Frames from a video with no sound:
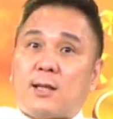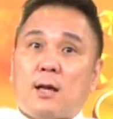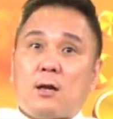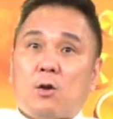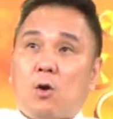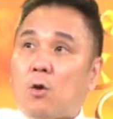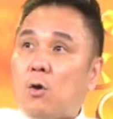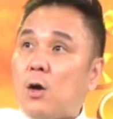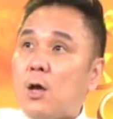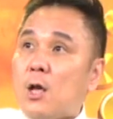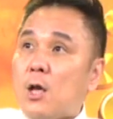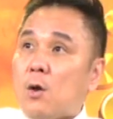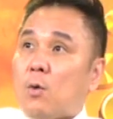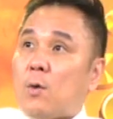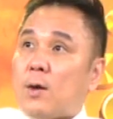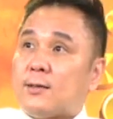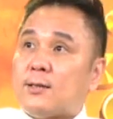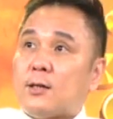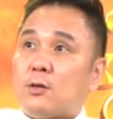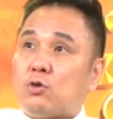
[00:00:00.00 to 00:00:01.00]
三口，
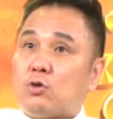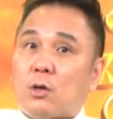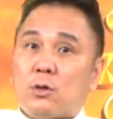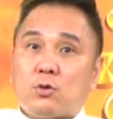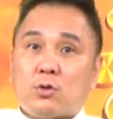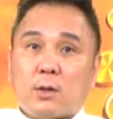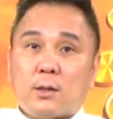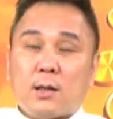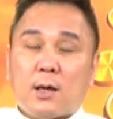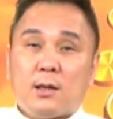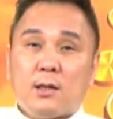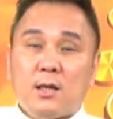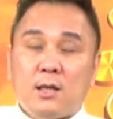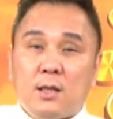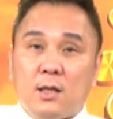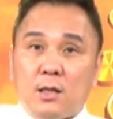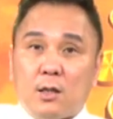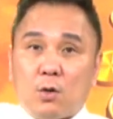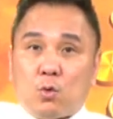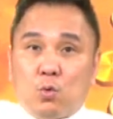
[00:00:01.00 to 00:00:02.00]
哇，这样算算，那
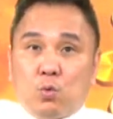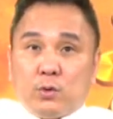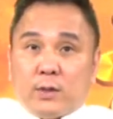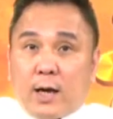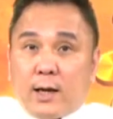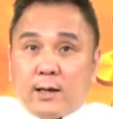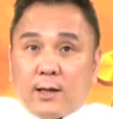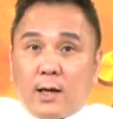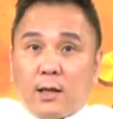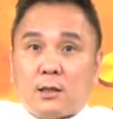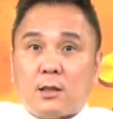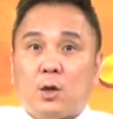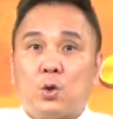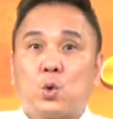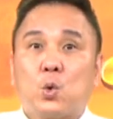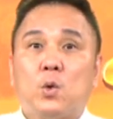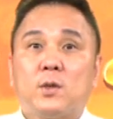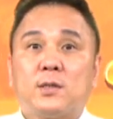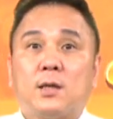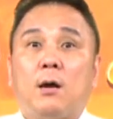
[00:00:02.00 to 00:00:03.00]
利率的股价应该
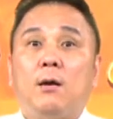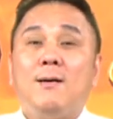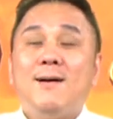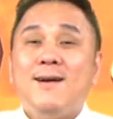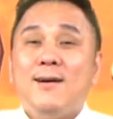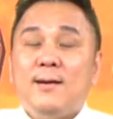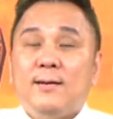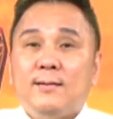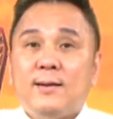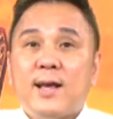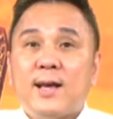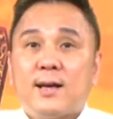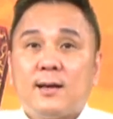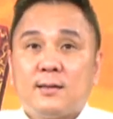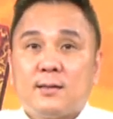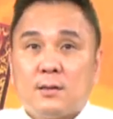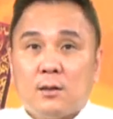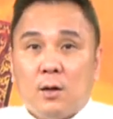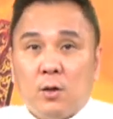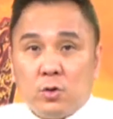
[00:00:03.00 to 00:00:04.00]
到多少？那
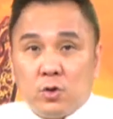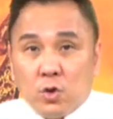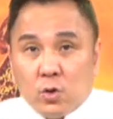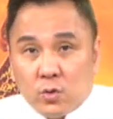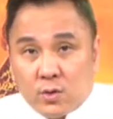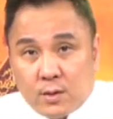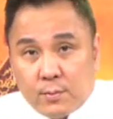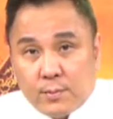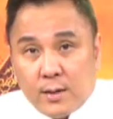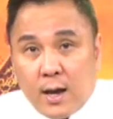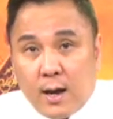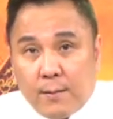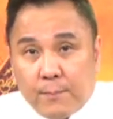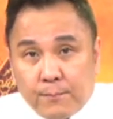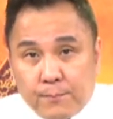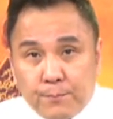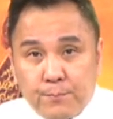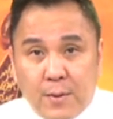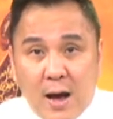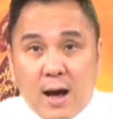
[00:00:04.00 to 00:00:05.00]
个时候就怎么样？
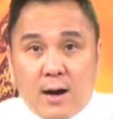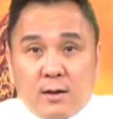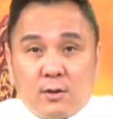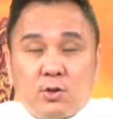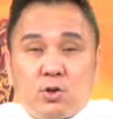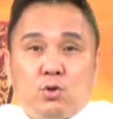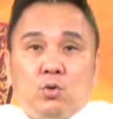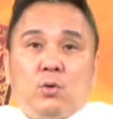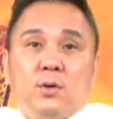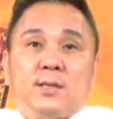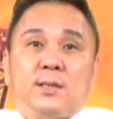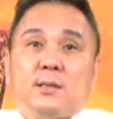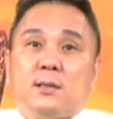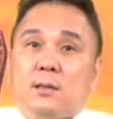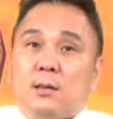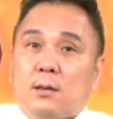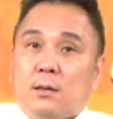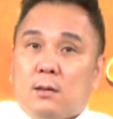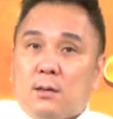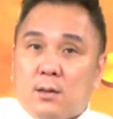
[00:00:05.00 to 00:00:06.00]
棒锁
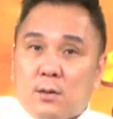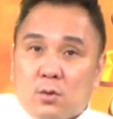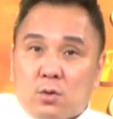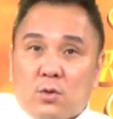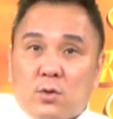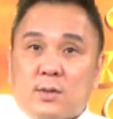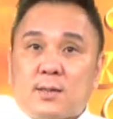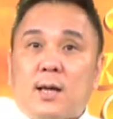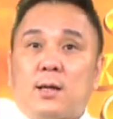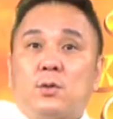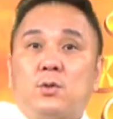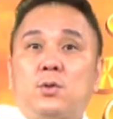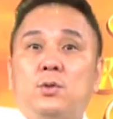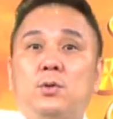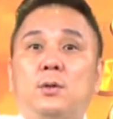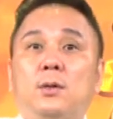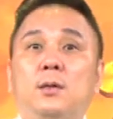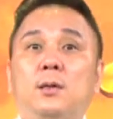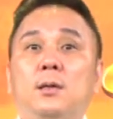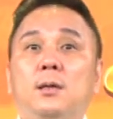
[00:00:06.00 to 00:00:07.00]
死。就上
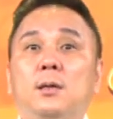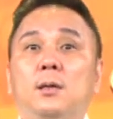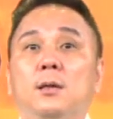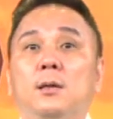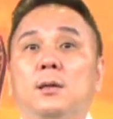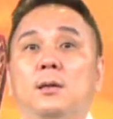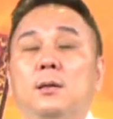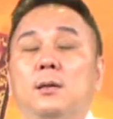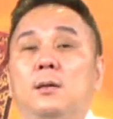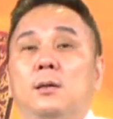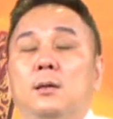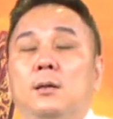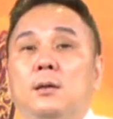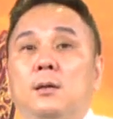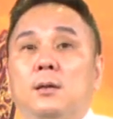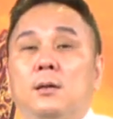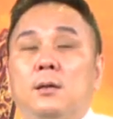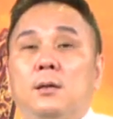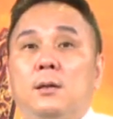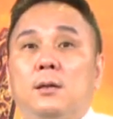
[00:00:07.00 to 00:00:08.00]
去了，
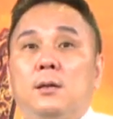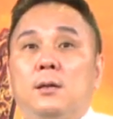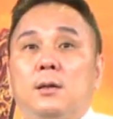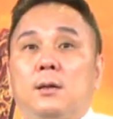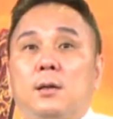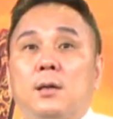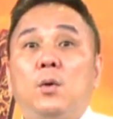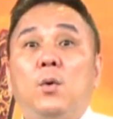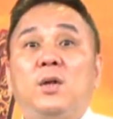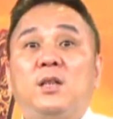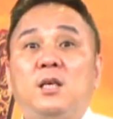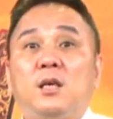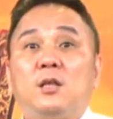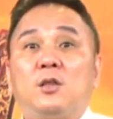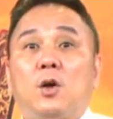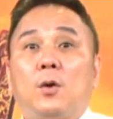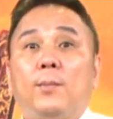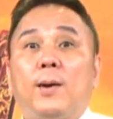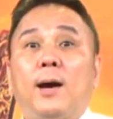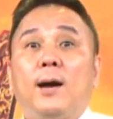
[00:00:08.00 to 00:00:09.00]
各位听
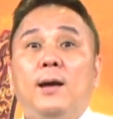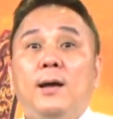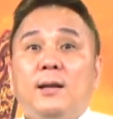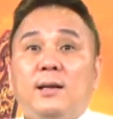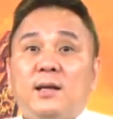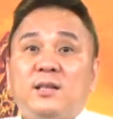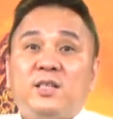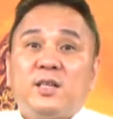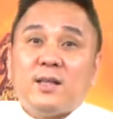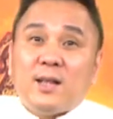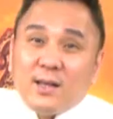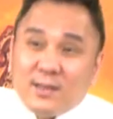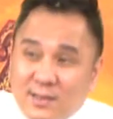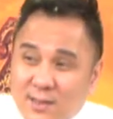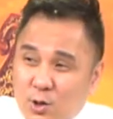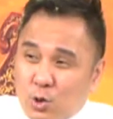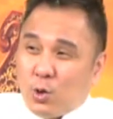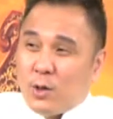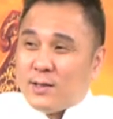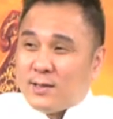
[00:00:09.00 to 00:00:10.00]
得懂吗？那现在
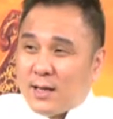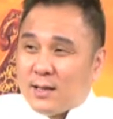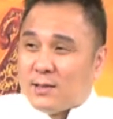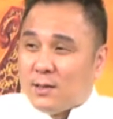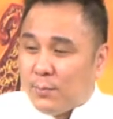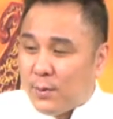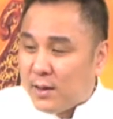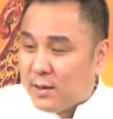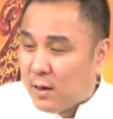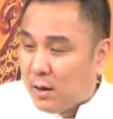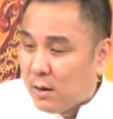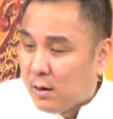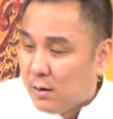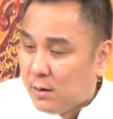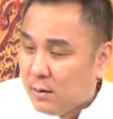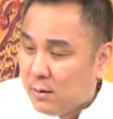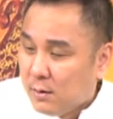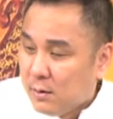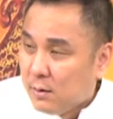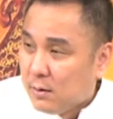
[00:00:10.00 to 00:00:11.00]
之所以在这边
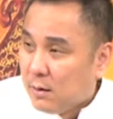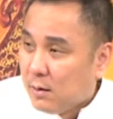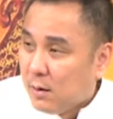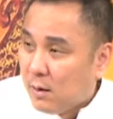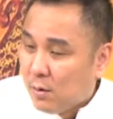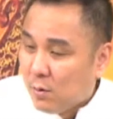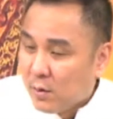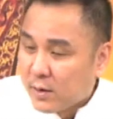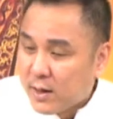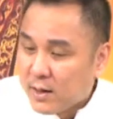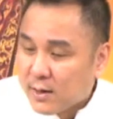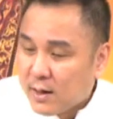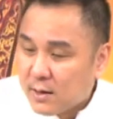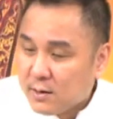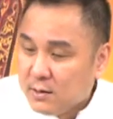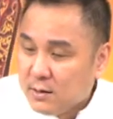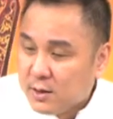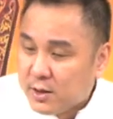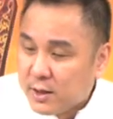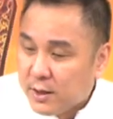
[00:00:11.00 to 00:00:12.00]
呢，哦，我给你
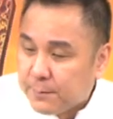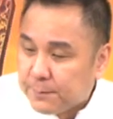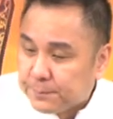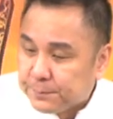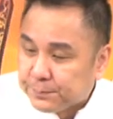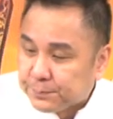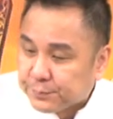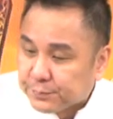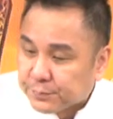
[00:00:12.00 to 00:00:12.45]
看日线，